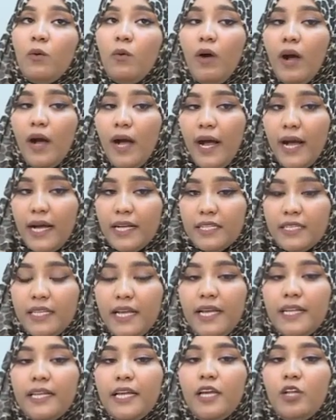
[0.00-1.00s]
وحاجة
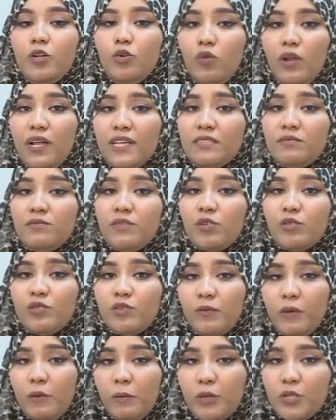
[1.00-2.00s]
تانية انه لازم
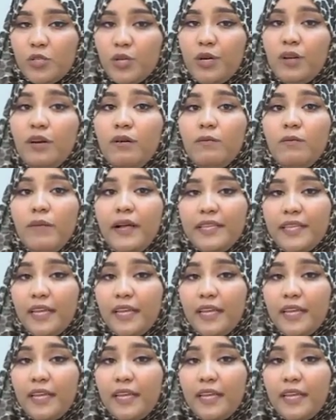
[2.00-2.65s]
نرطب البشرة